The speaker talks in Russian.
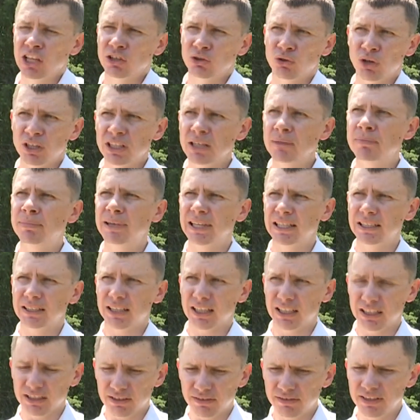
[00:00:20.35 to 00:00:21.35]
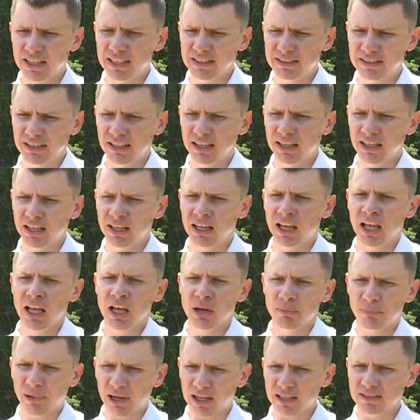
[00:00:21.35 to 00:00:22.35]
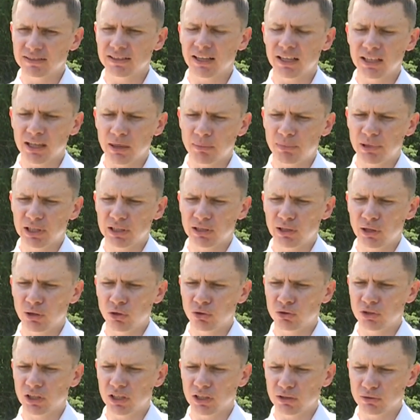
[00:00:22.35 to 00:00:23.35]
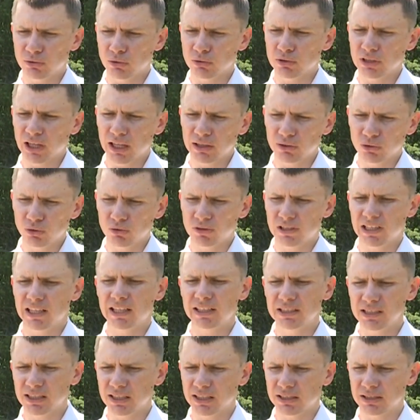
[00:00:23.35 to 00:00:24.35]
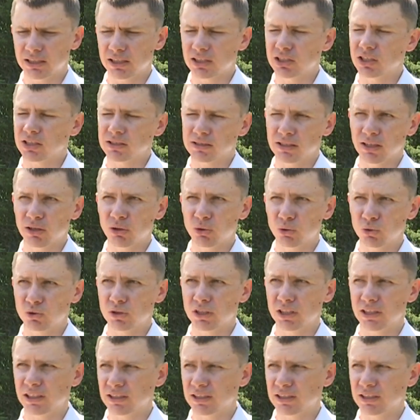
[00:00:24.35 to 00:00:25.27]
Но они приняли две серии, показали определенный результат. То есть для них это сейчас нагрузки